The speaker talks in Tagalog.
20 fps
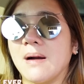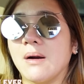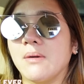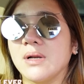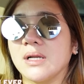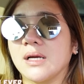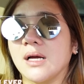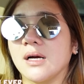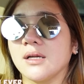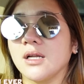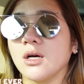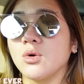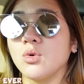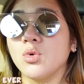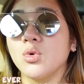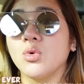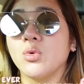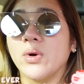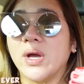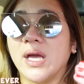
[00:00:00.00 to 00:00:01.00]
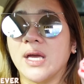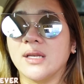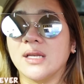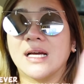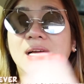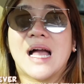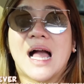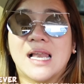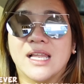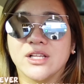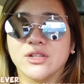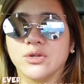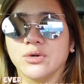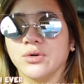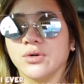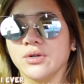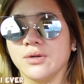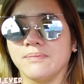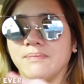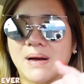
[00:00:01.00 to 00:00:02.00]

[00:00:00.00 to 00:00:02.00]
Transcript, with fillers: bawal kang nag-uuwi nang galing doon.